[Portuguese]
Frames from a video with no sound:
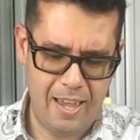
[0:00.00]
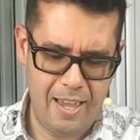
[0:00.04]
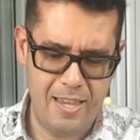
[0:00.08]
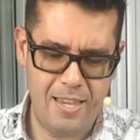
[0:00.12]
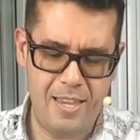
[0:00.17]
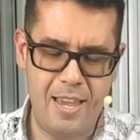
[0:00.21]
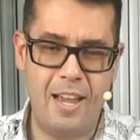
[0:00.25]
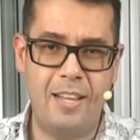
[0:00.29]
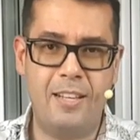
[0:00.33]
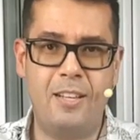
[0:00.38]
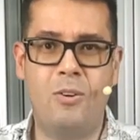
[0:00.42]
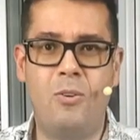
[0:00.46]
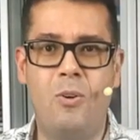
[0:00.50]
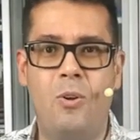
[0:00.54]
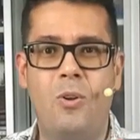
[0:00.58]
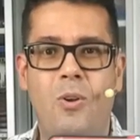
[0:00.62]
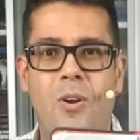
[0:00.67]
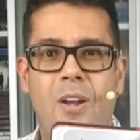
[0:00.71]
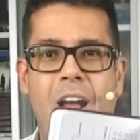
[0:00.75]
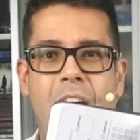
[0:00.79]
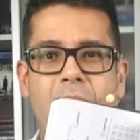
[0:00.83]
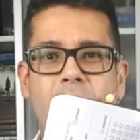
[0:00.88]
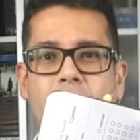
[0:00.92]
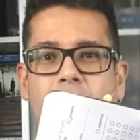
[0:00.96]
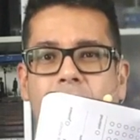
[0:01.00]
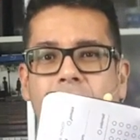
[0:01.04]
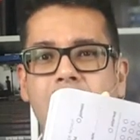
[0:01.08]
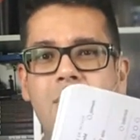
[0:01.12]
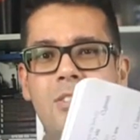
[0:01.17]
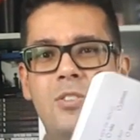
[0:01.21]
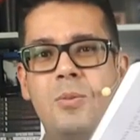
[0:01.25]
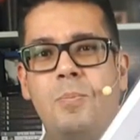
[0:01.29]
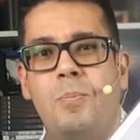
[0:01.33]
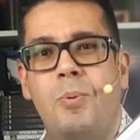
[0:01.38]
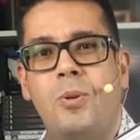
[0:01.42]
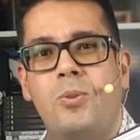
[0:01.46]
e ainda colocar
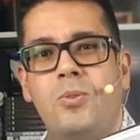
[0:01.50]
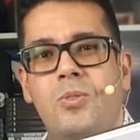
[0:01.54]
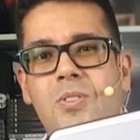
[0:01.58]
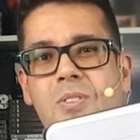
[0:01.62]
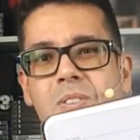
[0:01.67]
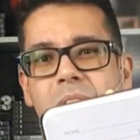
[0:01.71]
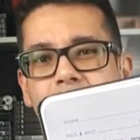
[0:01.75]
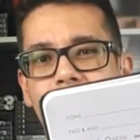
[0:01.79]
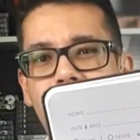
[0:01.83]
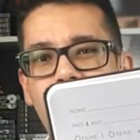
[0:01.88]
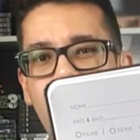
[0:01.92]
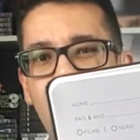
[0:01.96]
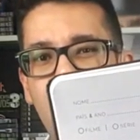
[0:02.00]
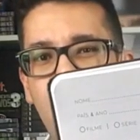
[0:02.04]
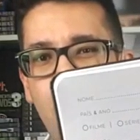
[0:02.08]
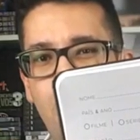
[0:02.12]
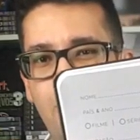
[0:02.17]
notas de produção e